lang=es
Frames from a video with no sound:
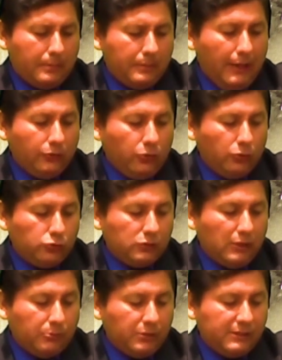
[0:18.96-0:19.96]
dándonos
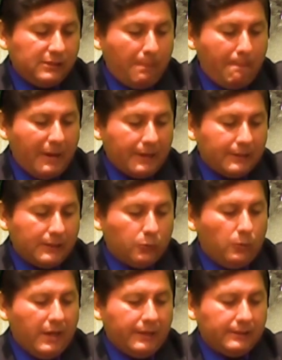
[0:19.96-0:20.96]
sabores
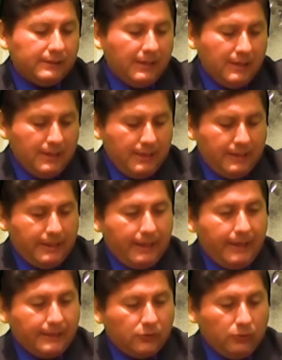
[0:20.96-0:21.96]
particulares.
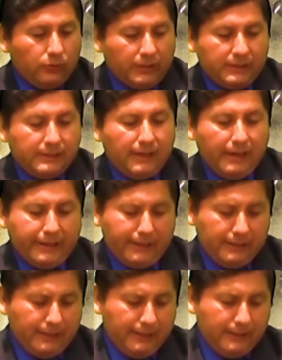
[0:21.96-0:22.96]
Esto es lo que dice la
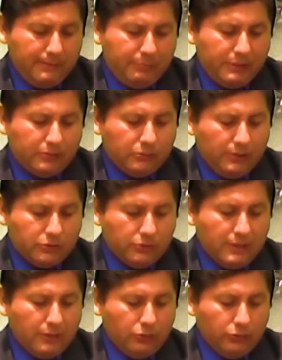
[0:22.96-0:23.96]
leyenda de pisco
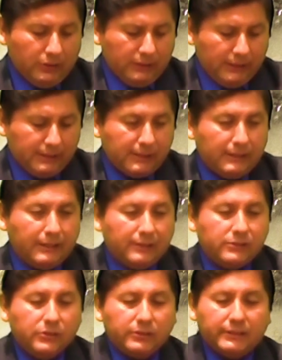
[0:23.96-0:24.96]
acholado de tres
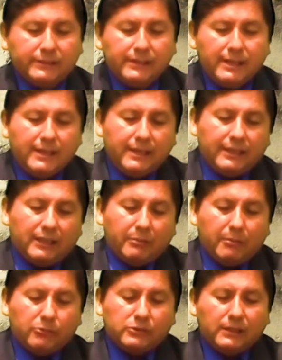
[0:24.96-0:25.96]
generaciones. Y
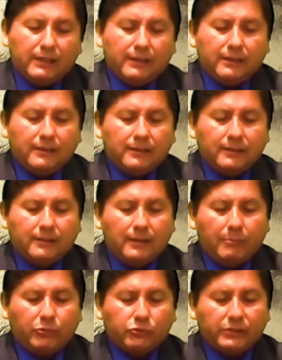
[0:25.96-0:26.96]
vamos a
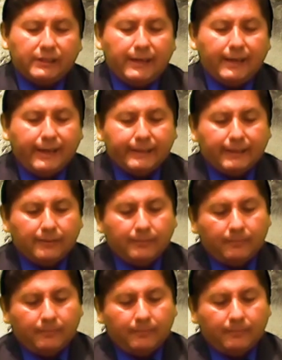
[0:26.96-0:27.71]
proceder a la cata.